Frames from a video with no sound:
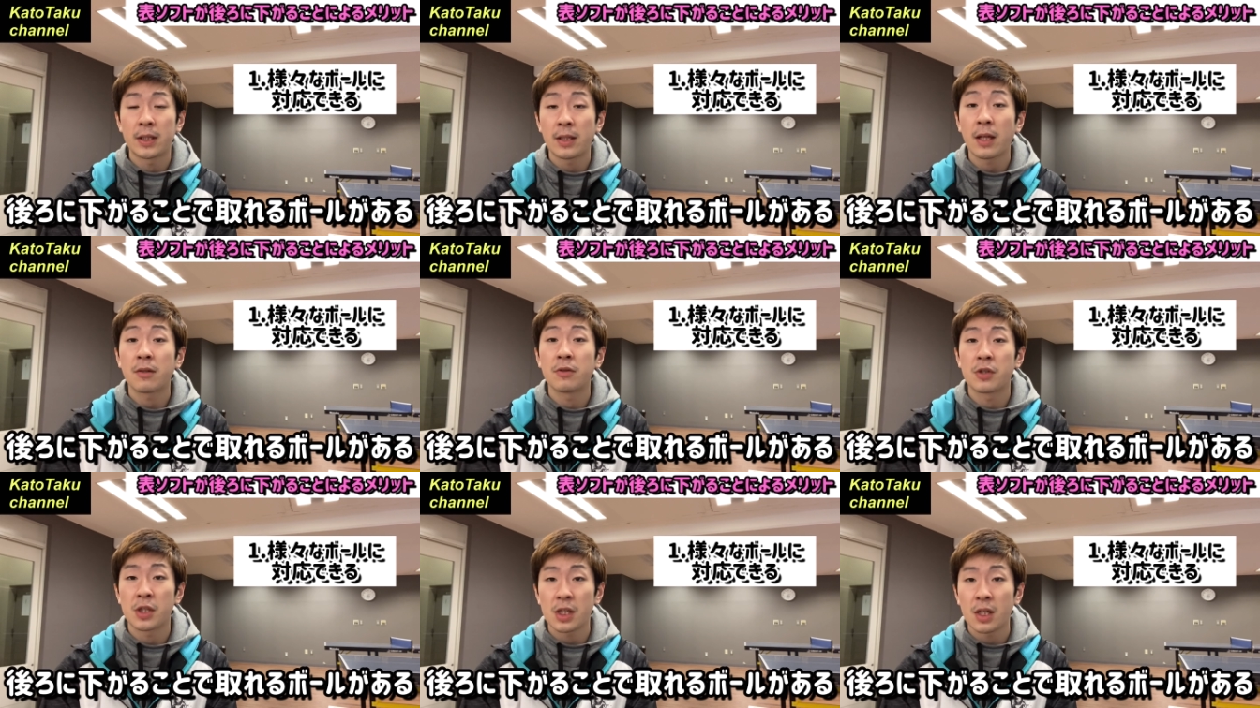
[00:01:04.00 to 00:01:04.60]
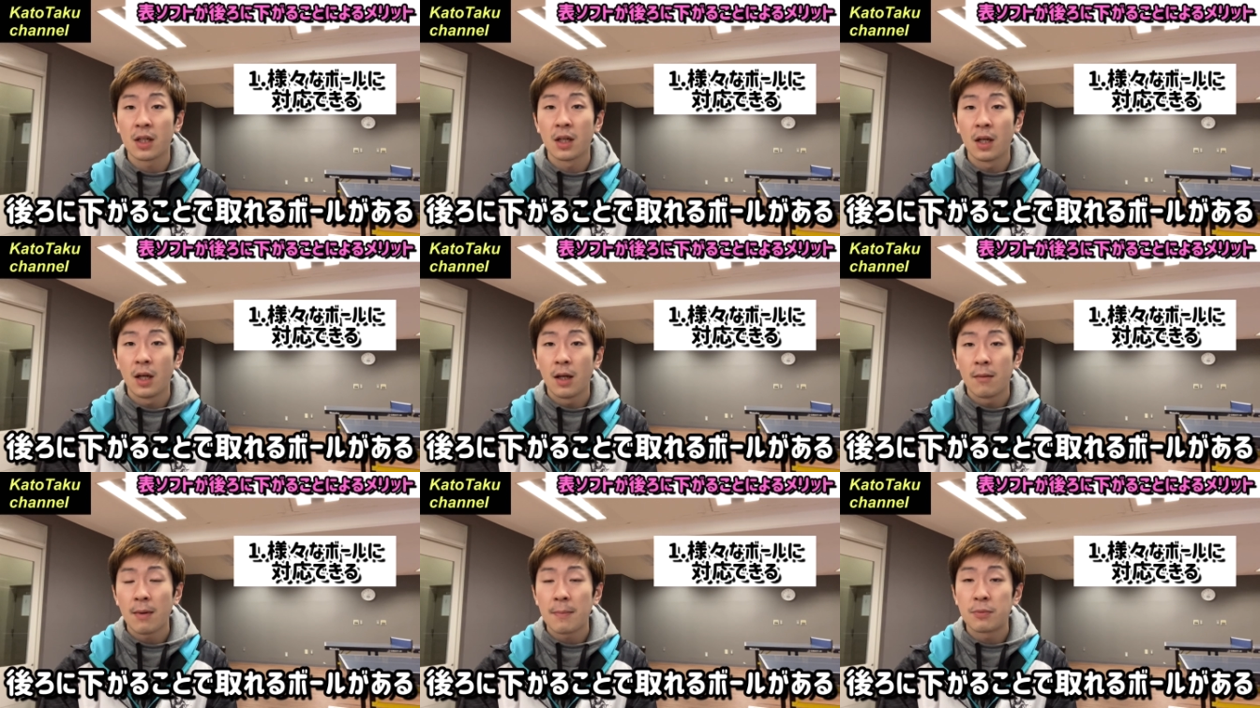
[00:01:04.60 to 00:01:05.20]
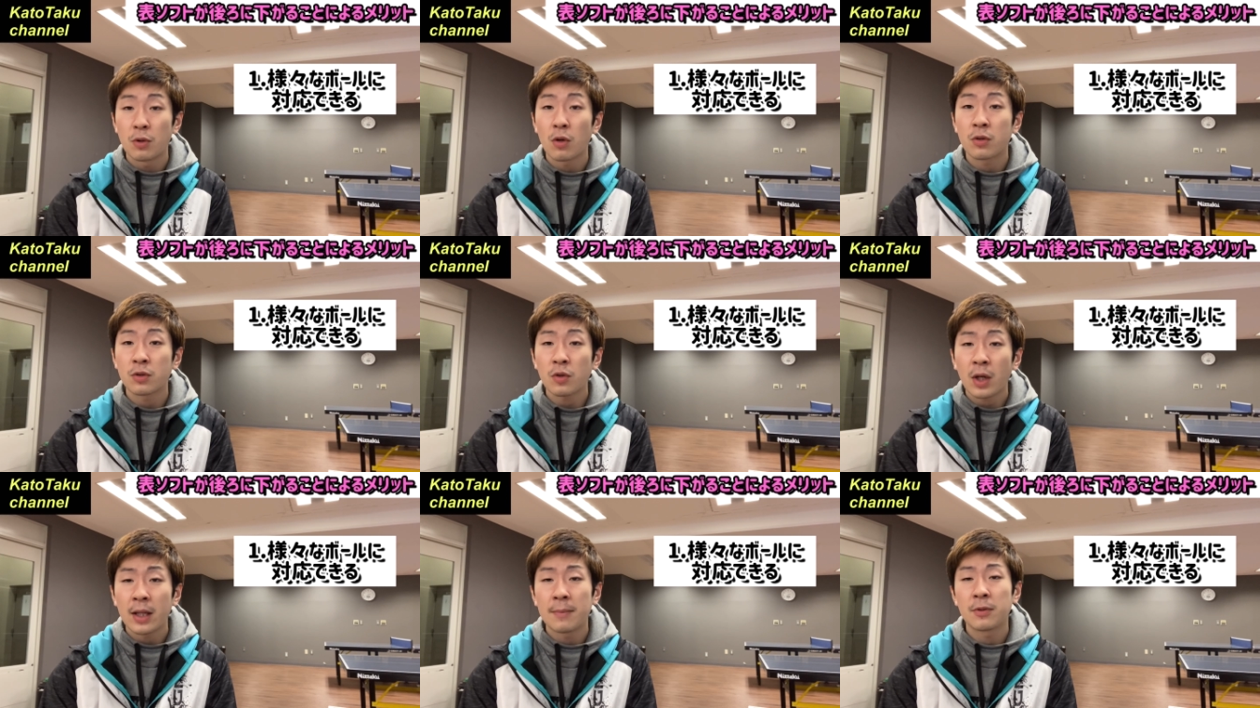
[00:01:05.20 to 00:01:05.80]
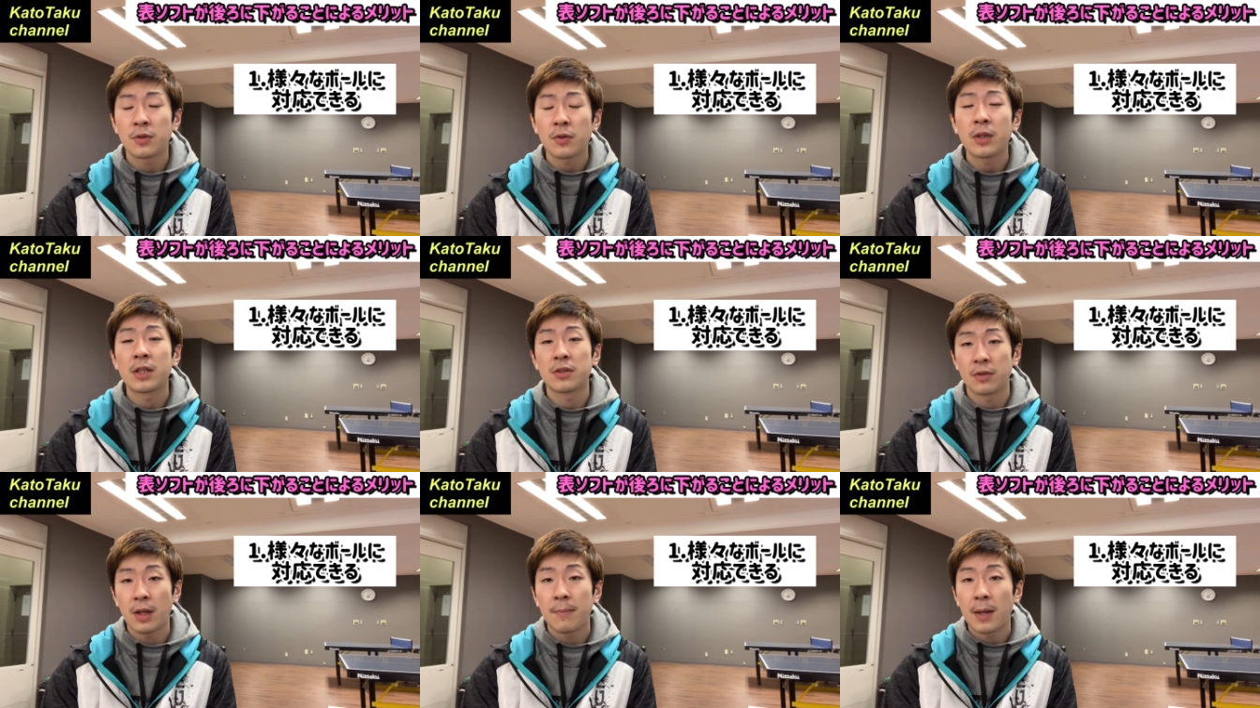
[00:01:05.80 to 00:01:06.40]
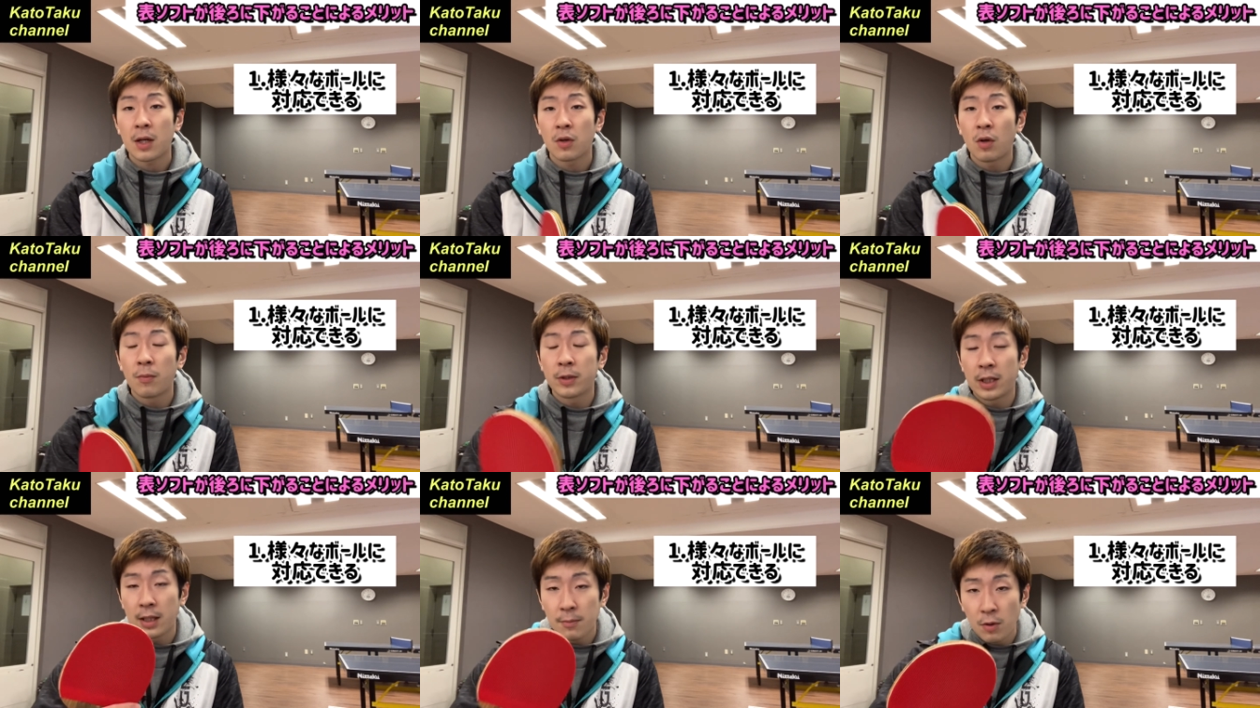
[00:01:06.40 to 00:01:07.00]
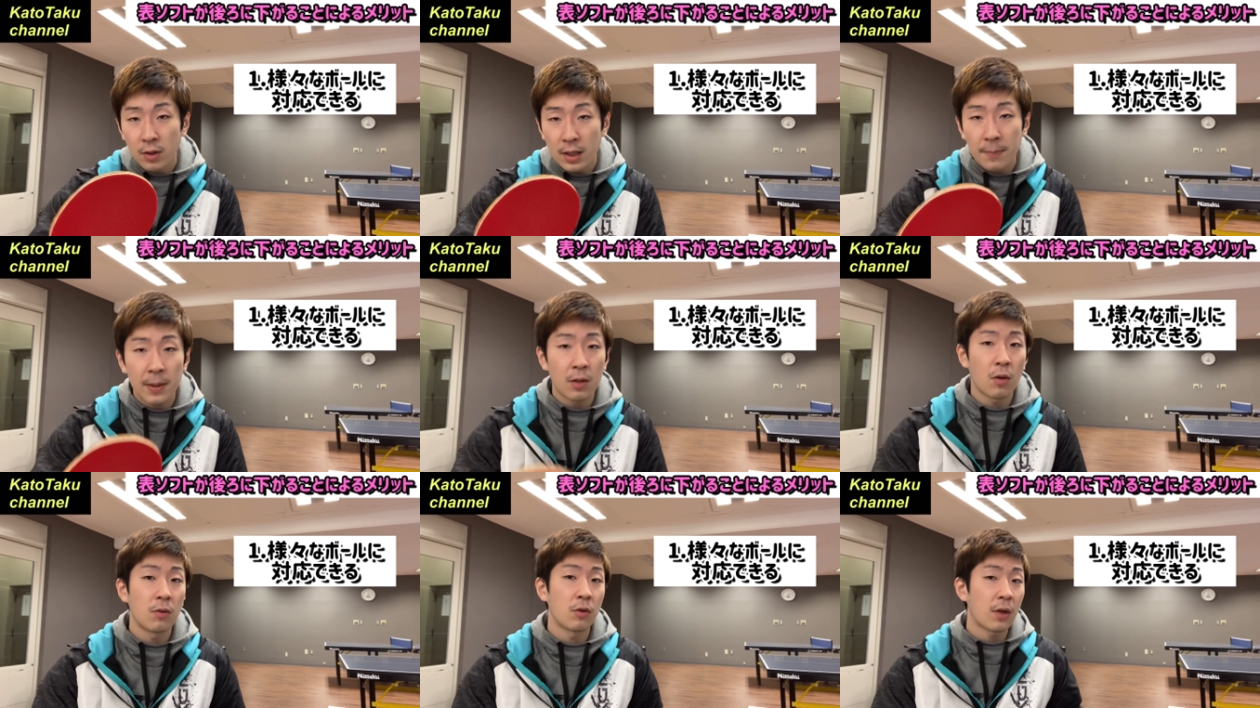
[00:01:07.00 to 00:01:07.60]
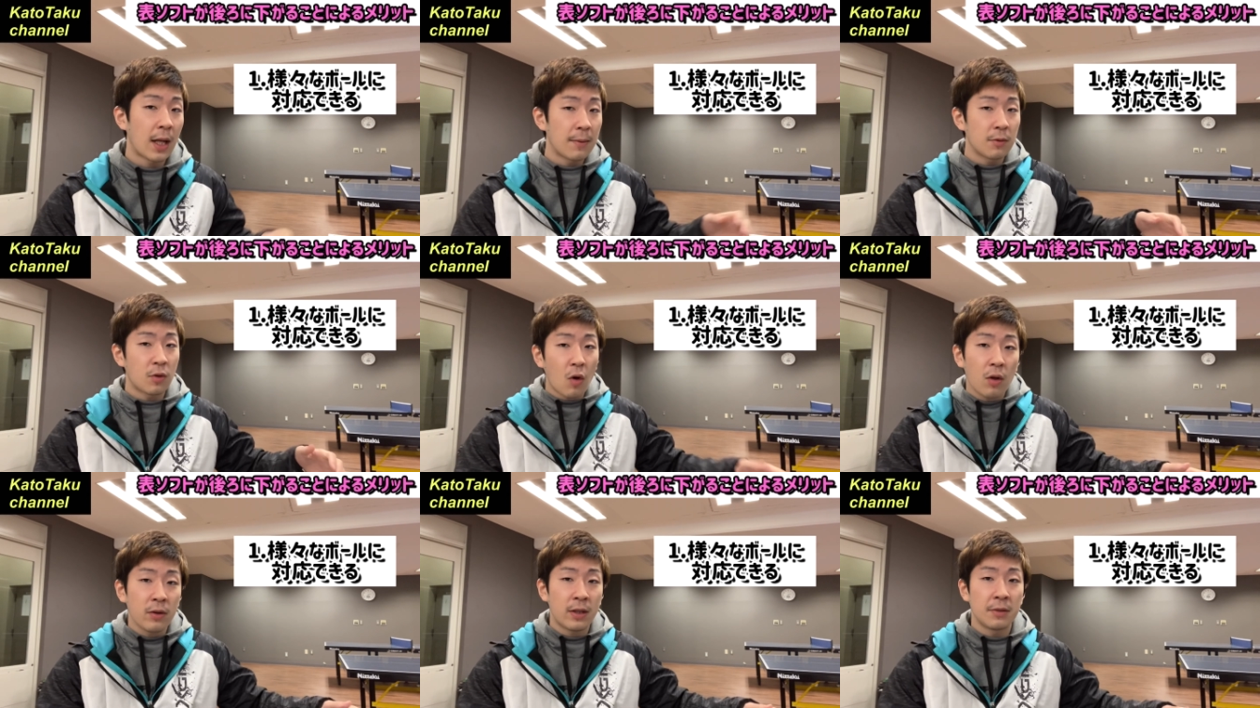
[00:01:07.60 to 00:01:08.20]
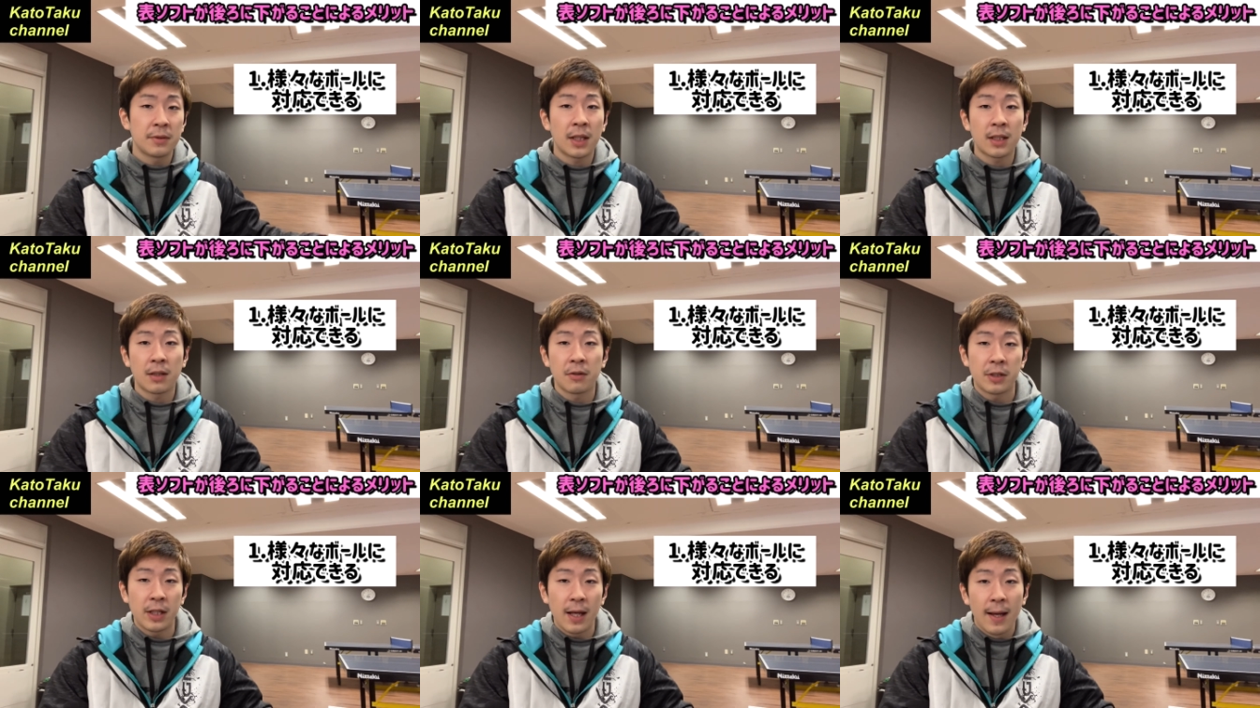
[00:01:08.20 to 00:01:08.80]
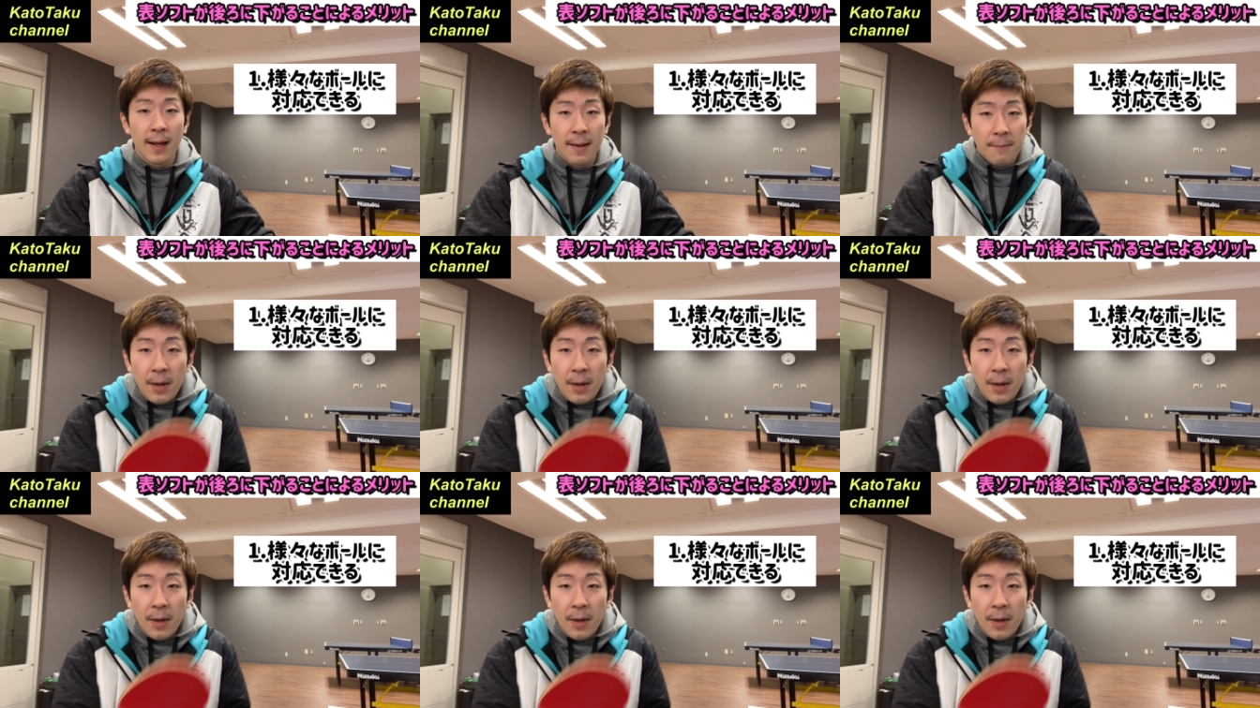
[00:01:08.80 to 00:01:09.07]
てくるしまあ、ブロックとかでもそうですよねバック表でもやっぱりこうドライブゴンって打たれた時に